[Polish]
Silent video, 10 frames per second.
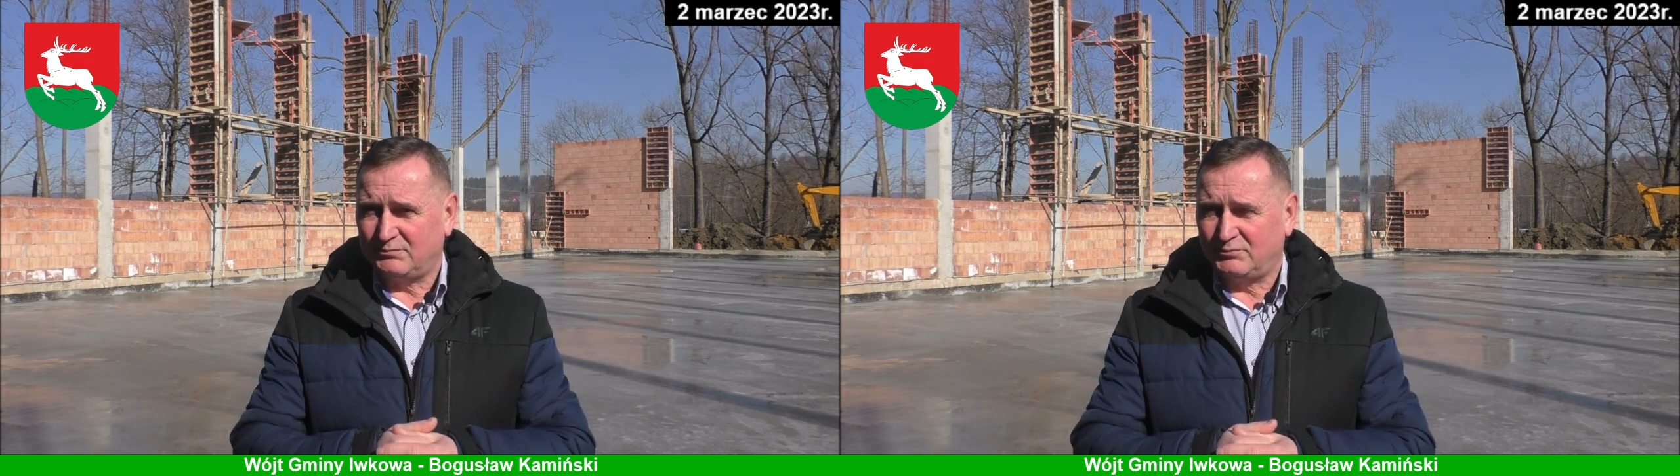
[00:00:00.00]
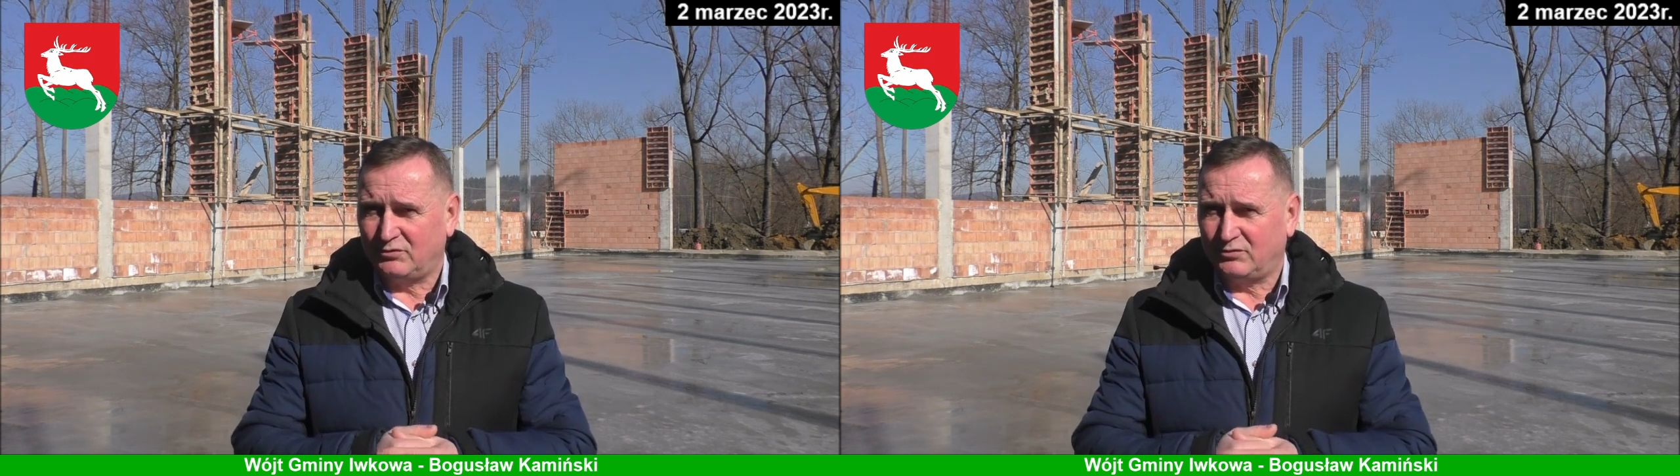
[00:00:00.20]

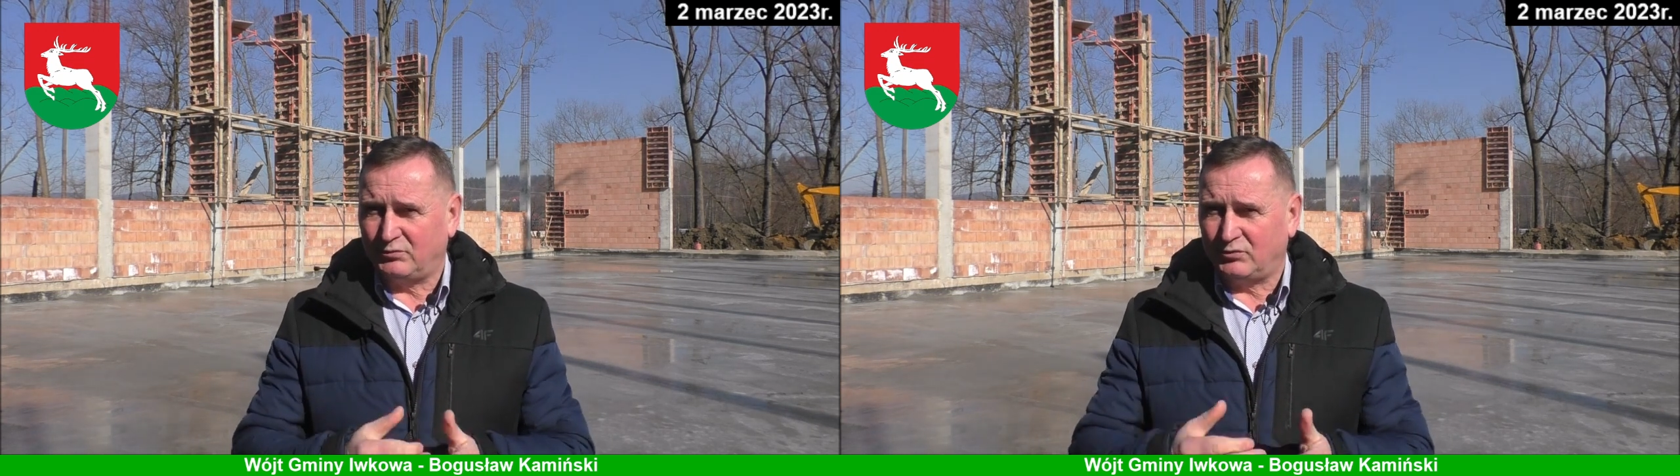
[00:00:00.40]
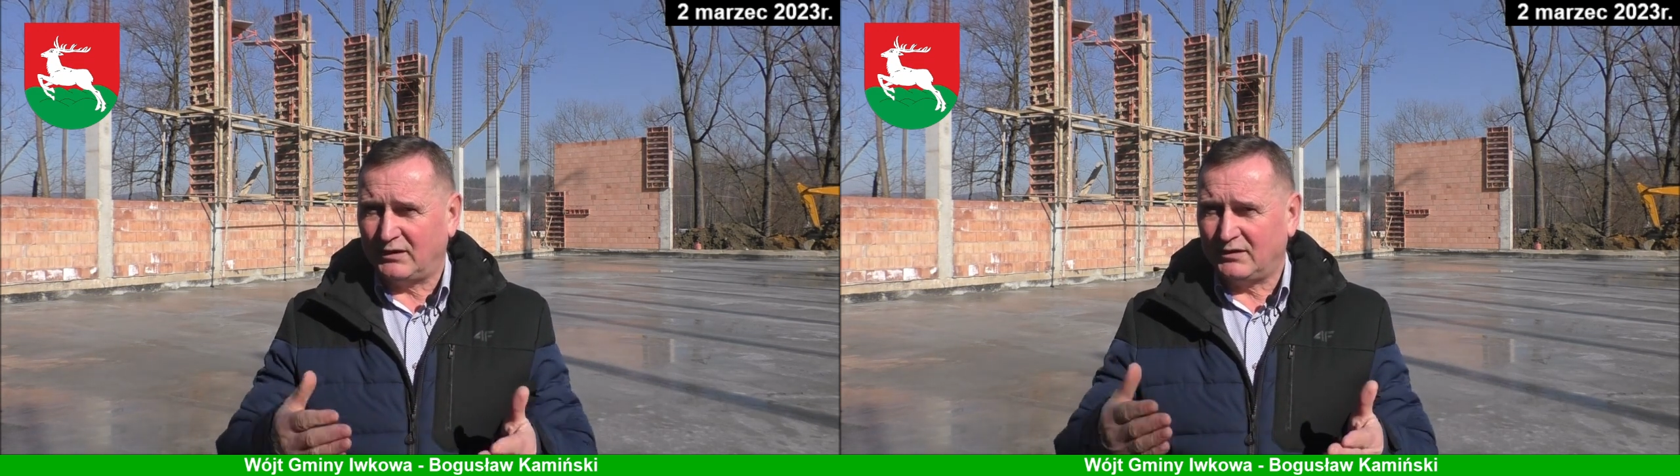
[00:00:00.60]
żeby ono
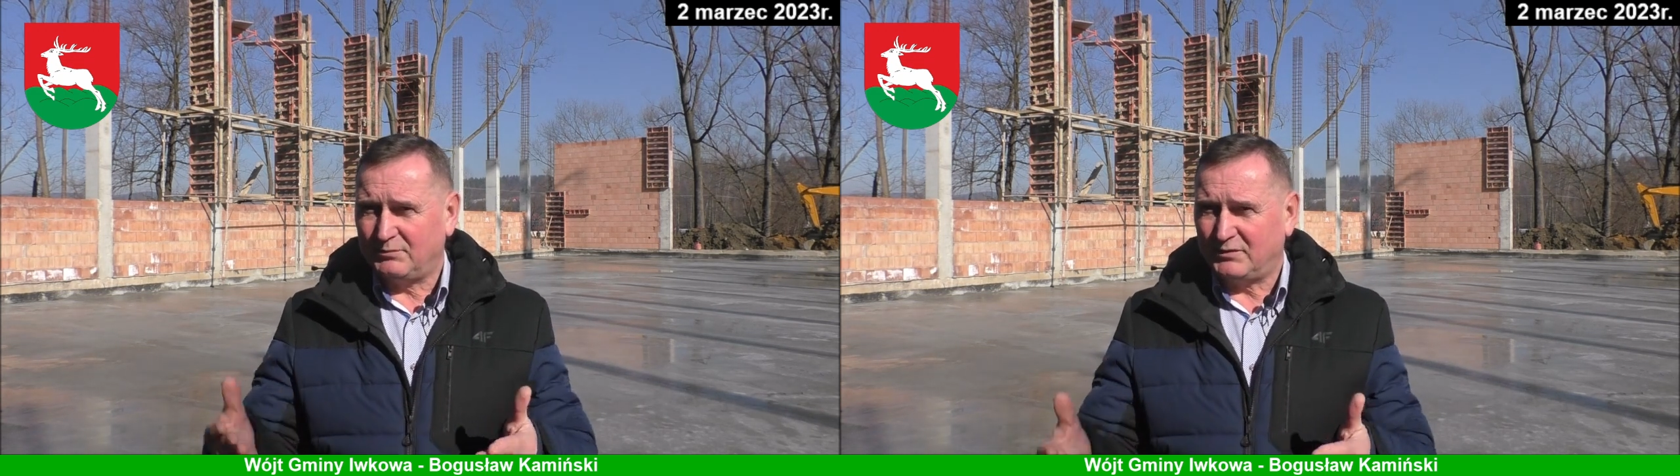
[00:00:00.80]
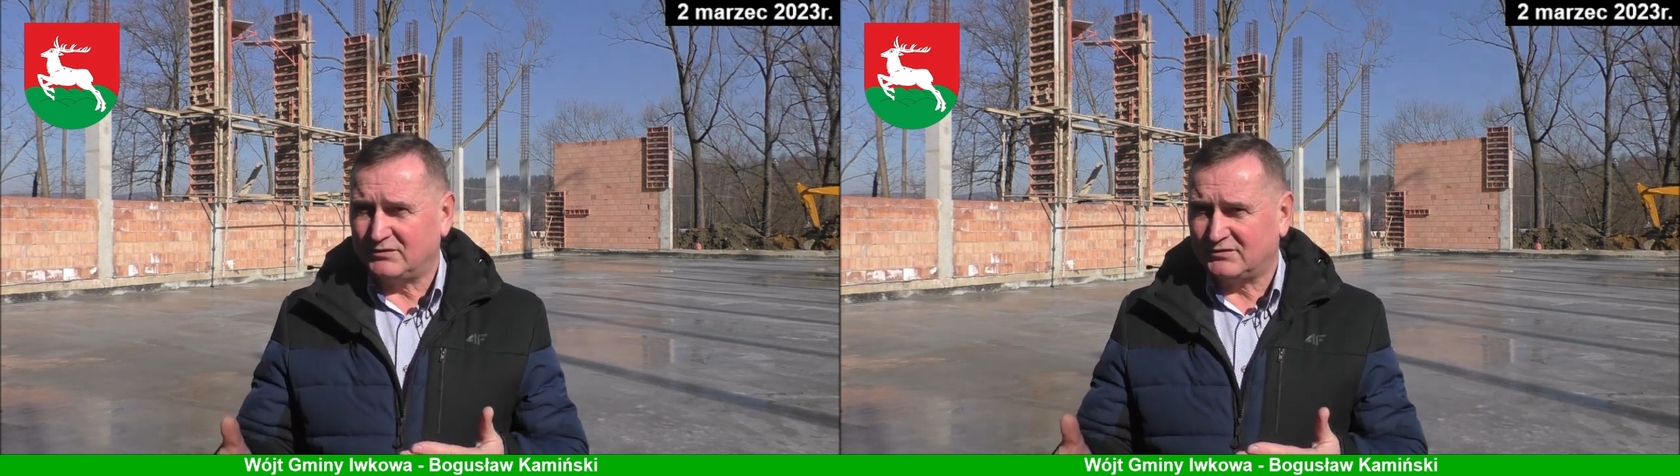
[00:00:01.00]
było jak
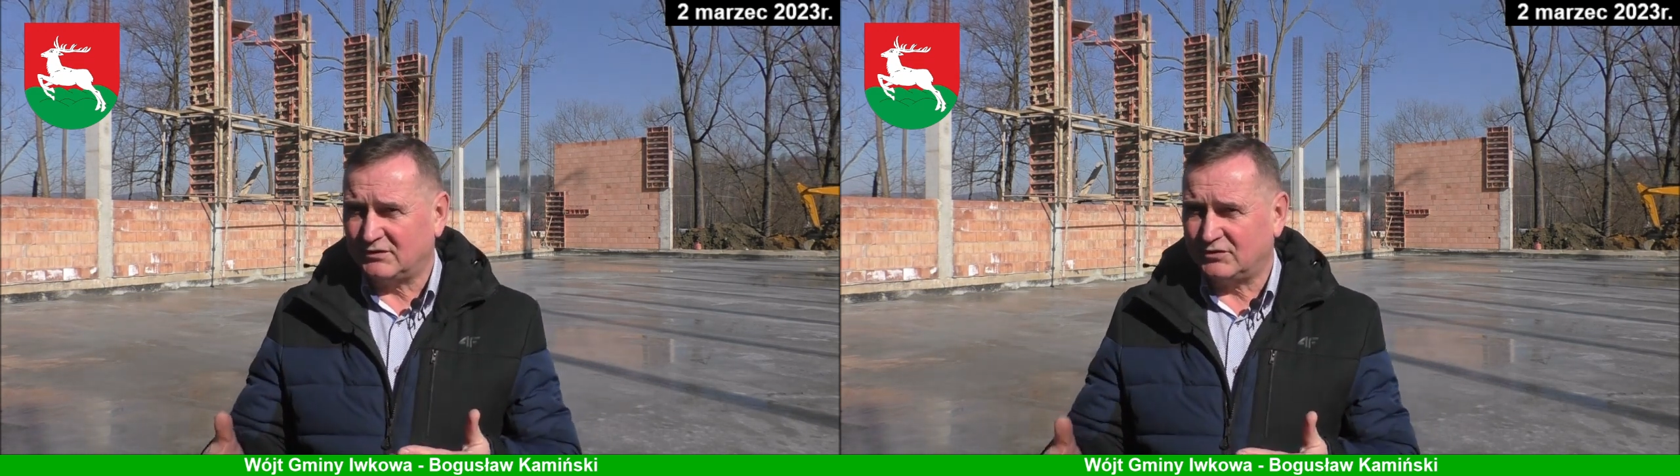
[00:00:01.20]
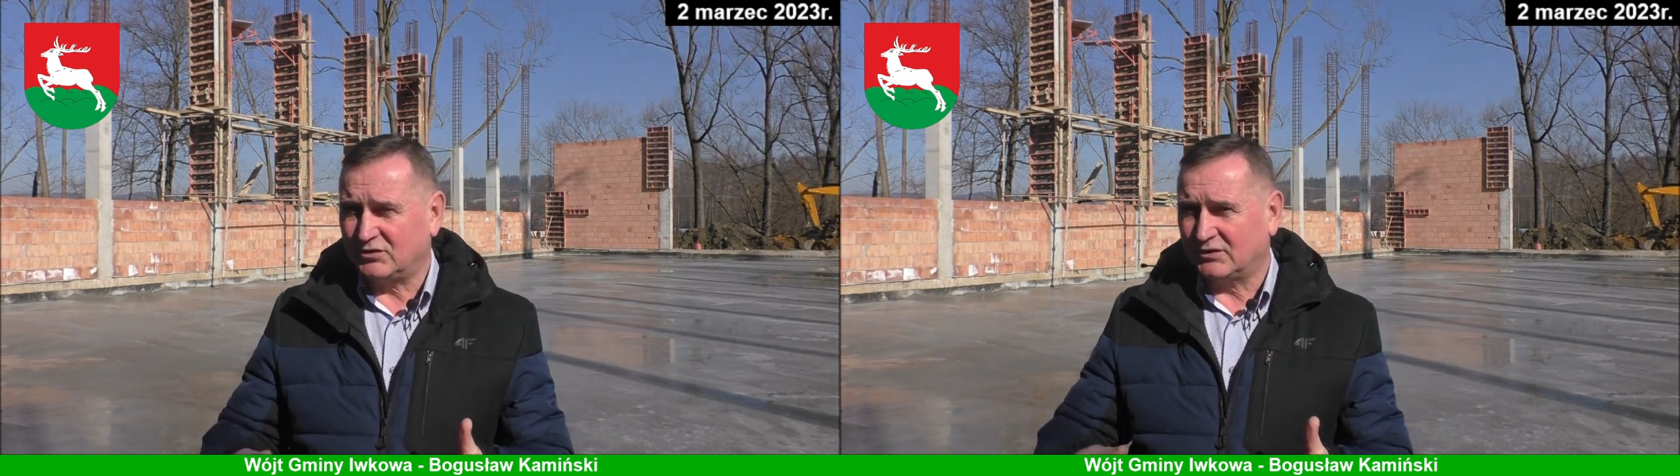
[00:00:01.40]
najbardziej
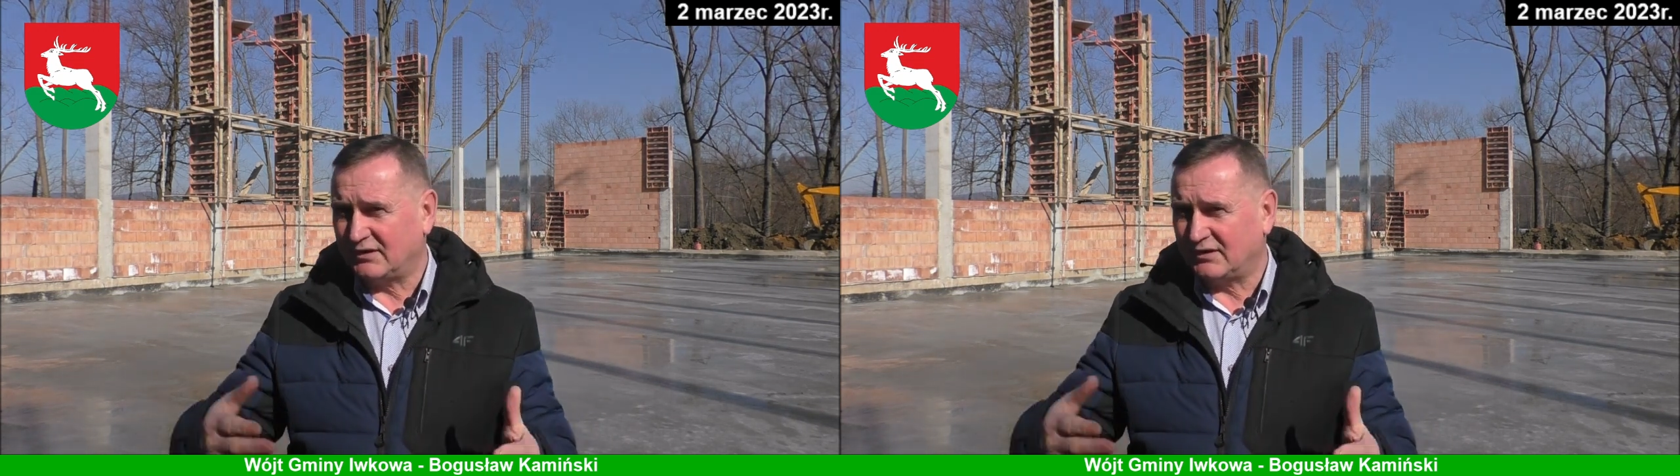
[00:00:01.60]
estetyczne,